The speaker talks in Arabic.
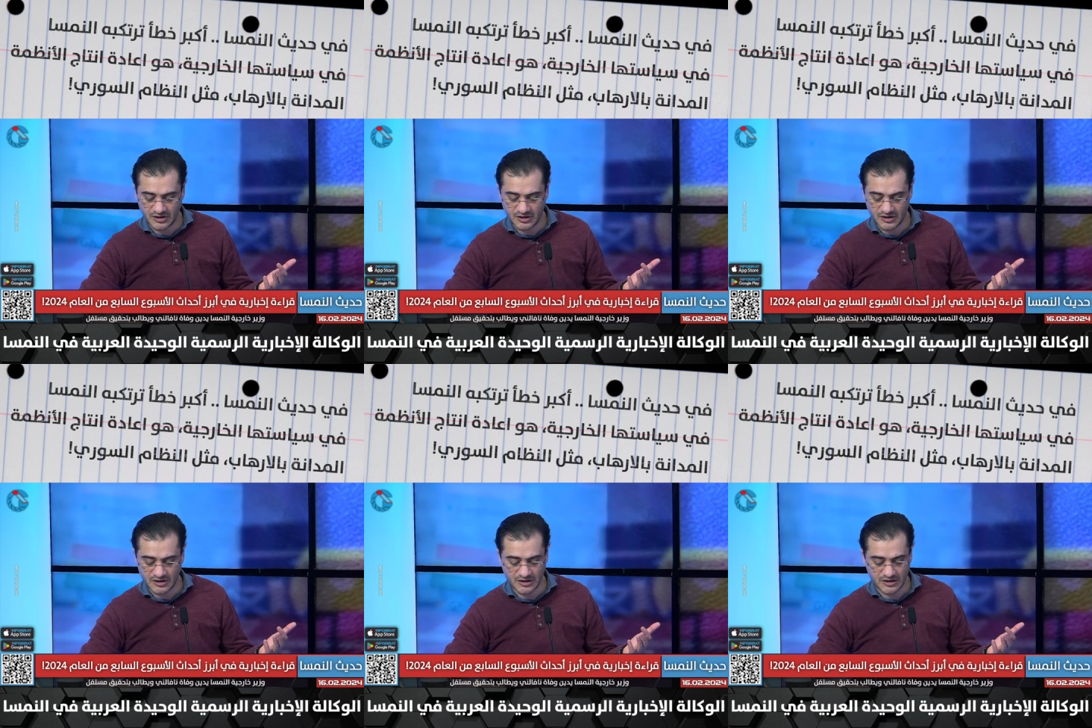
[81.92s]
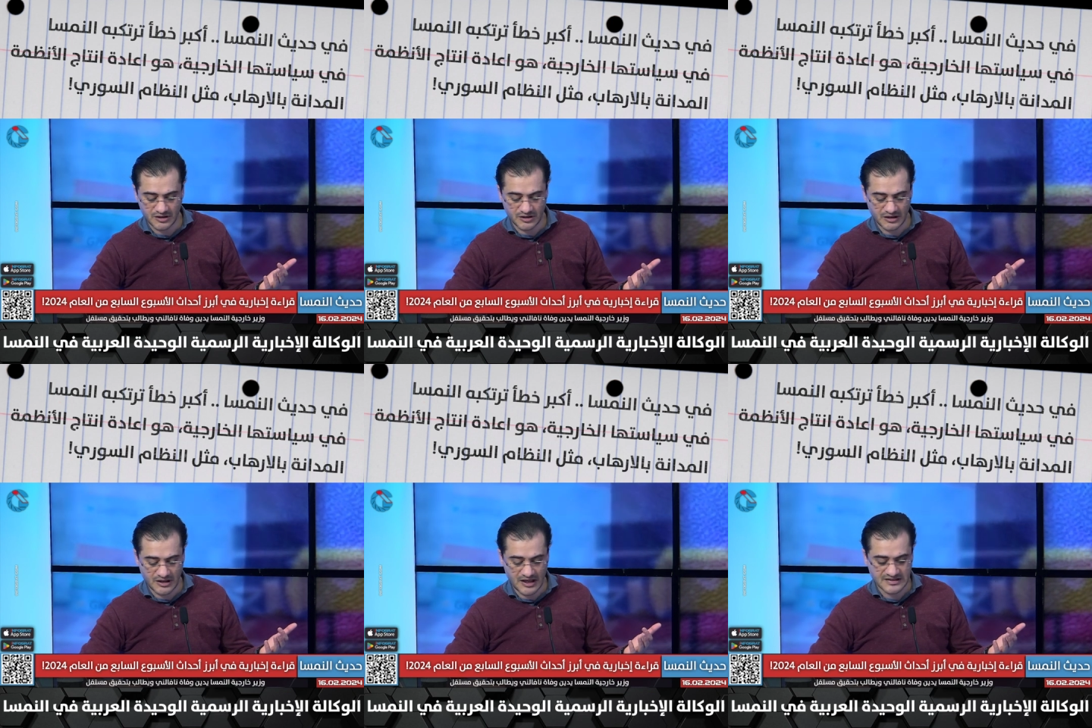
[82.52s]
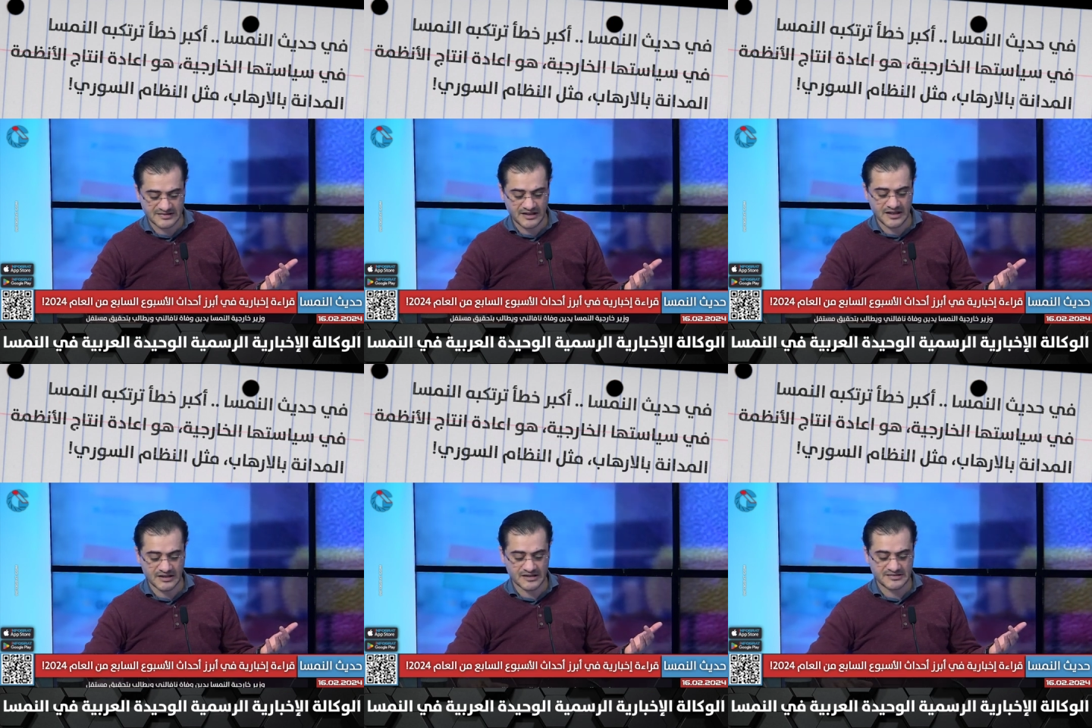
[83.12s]
آه، بيتر
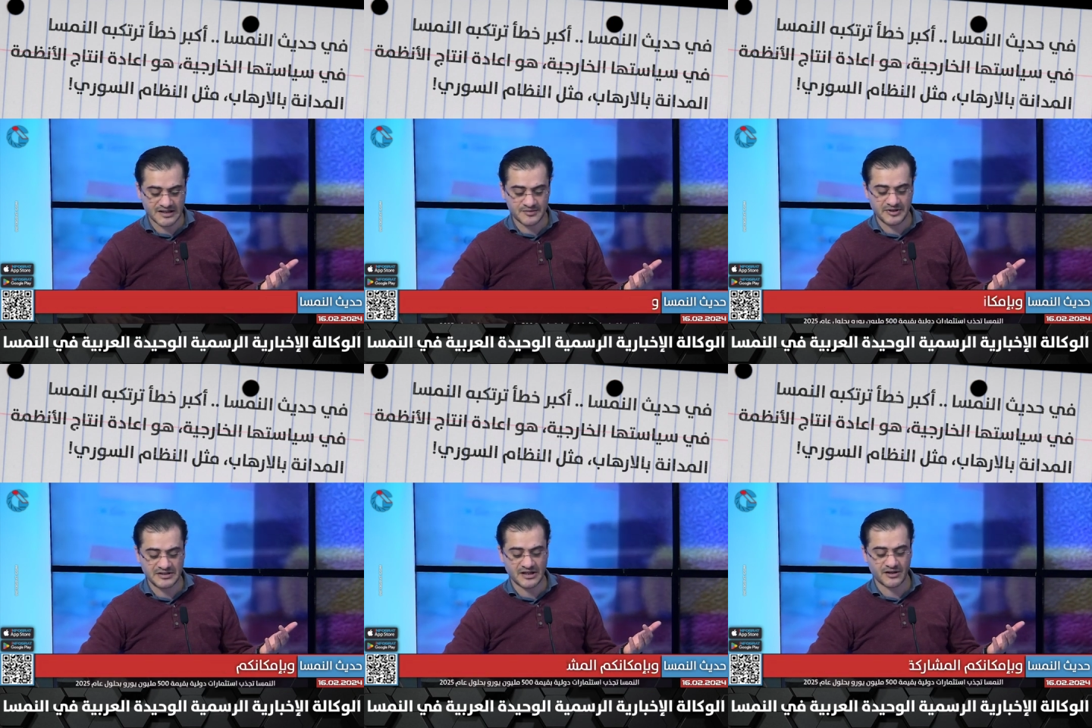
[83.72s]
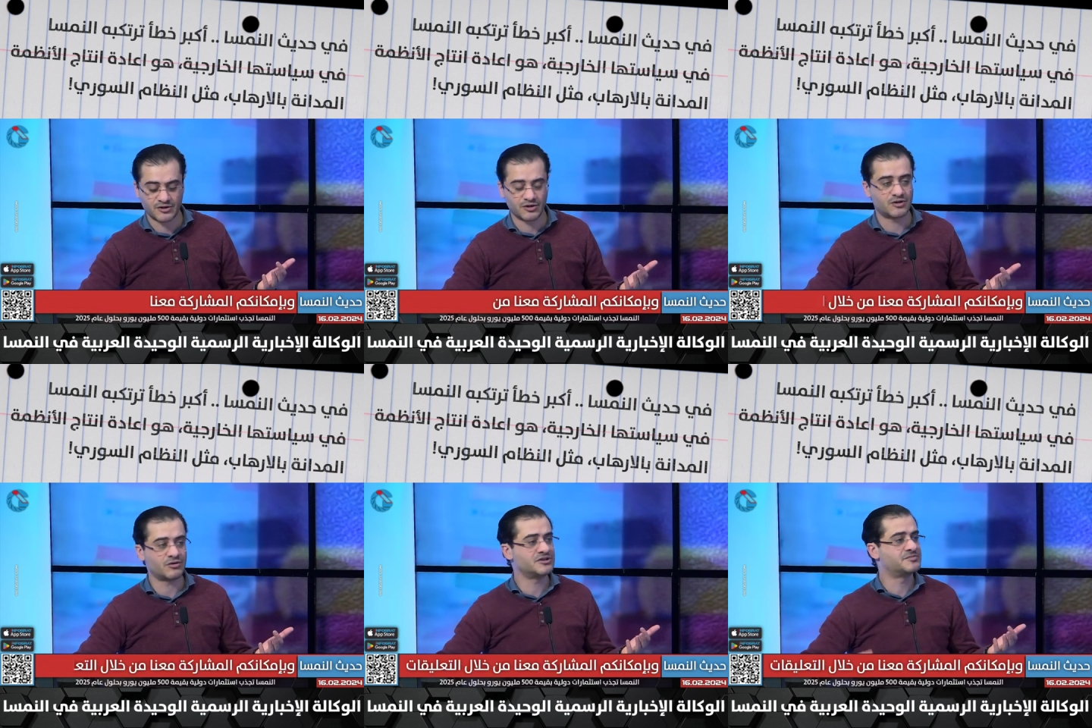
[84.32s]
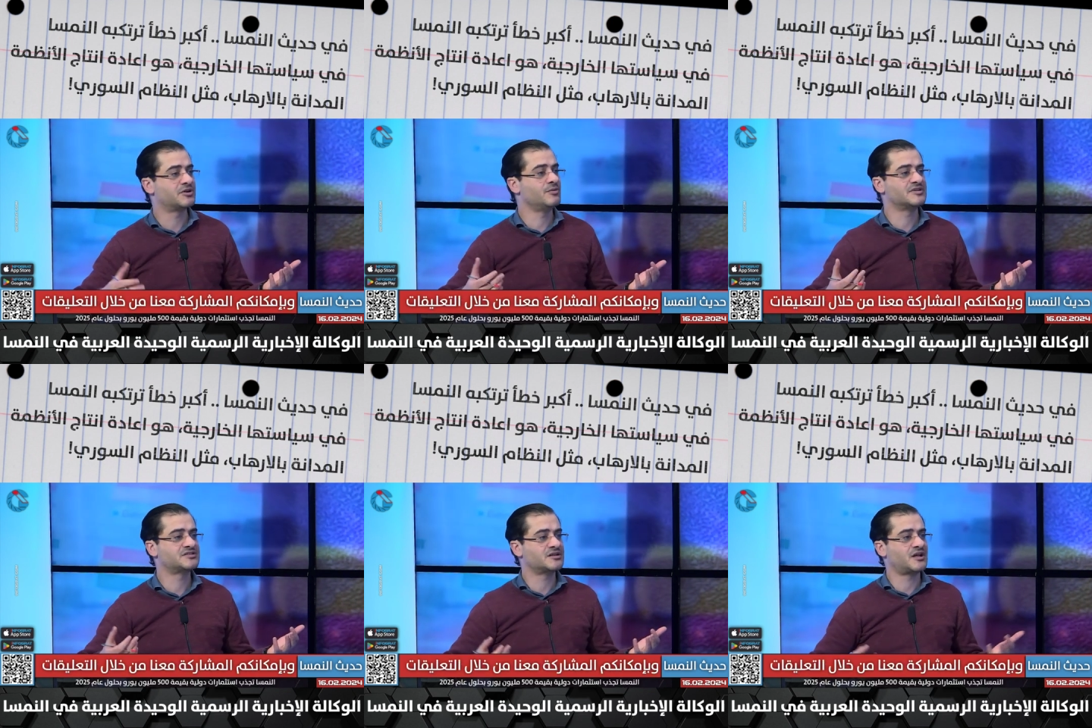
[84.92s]
السيد السيد بيتر كرويتس بكل
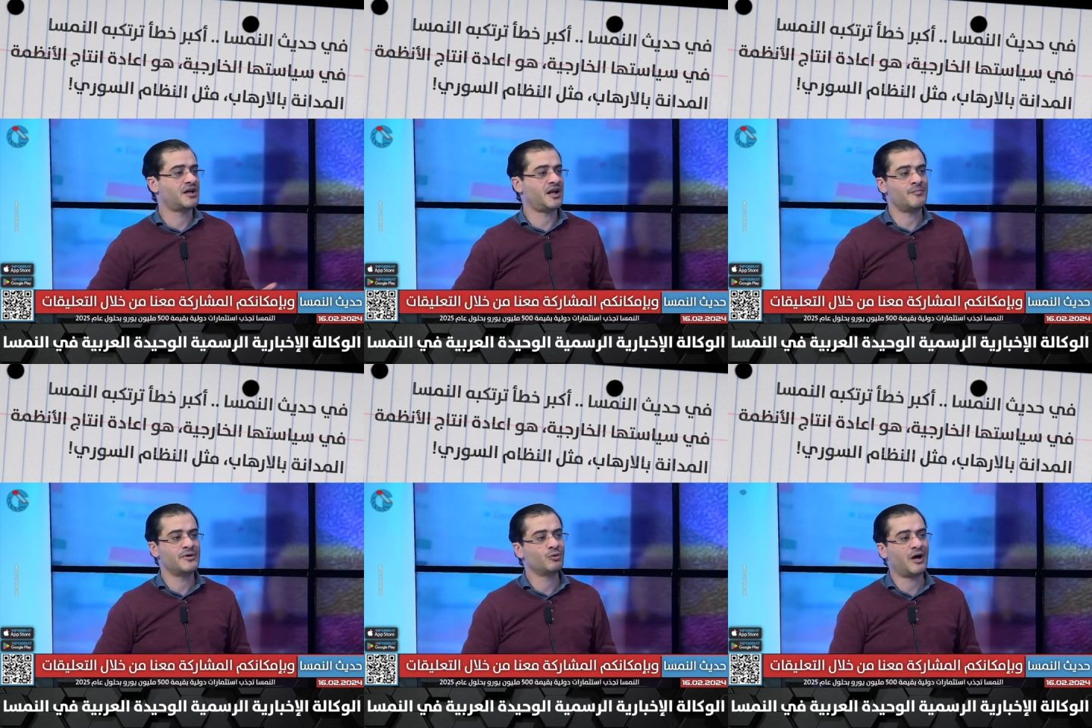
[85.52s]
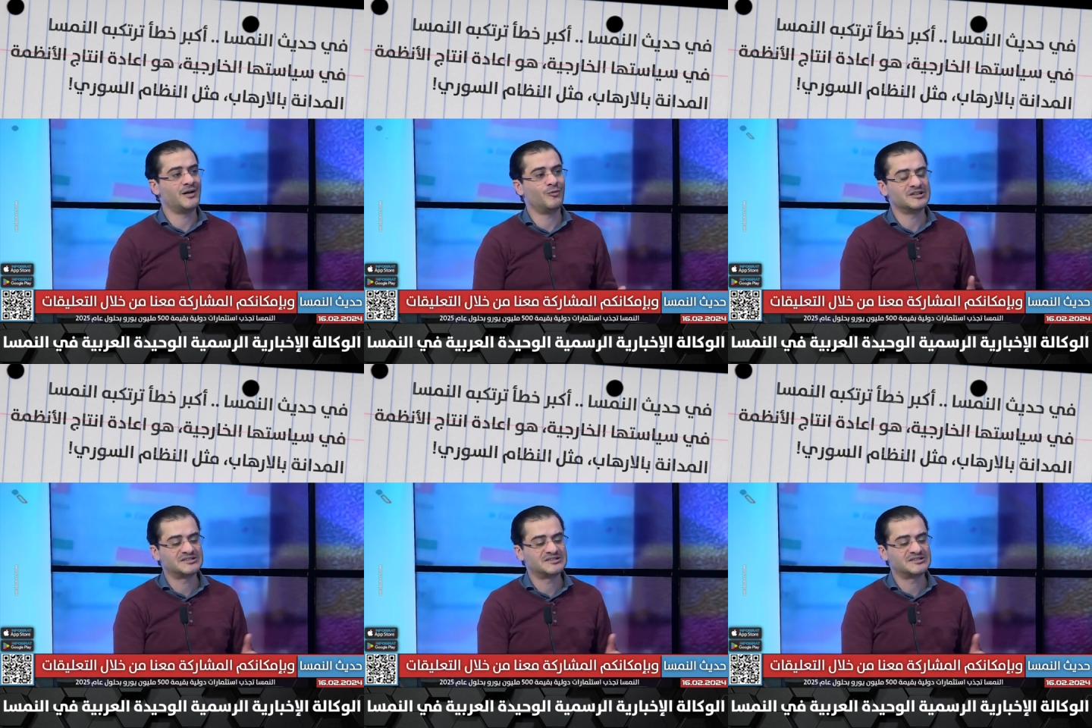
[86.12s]
بساطه يعني عم بيروح على